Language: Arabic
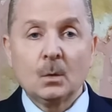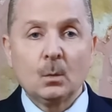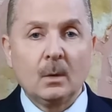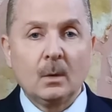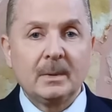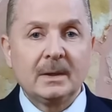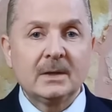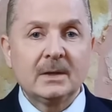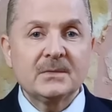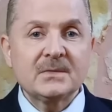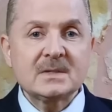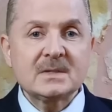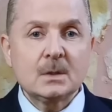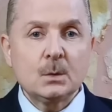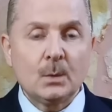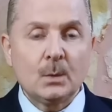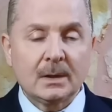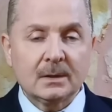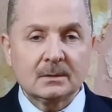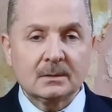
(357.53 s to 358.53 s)
وبنفس
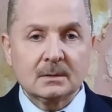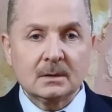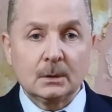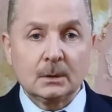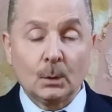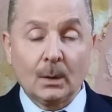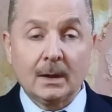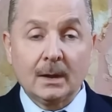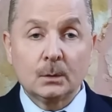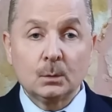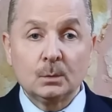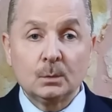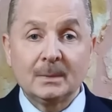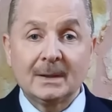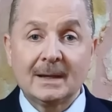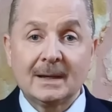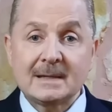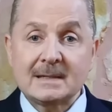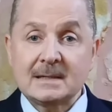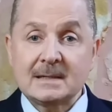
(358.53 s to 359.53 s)
الوقت يعانون
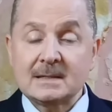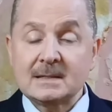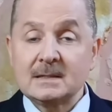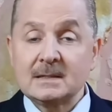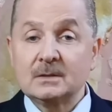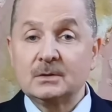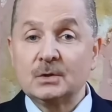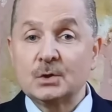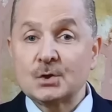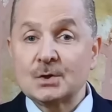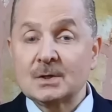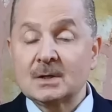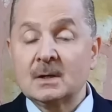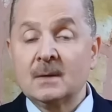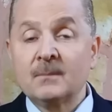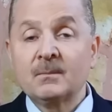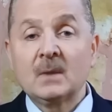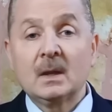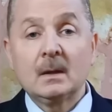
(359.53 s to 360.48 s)
من حساسية تجاه